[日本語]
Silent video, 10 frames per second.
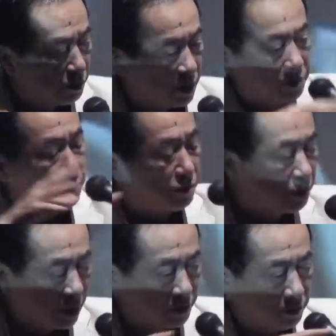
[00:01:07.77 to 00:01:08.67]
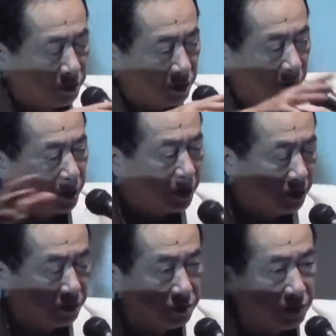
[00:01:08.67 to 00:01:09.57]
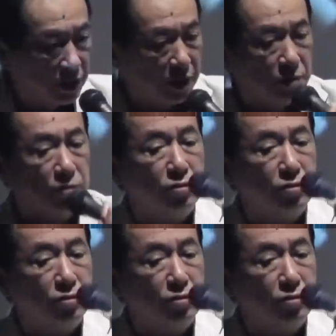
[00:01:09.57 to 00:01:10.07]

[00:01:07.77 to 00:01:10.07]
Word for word: 核のあの白の上にど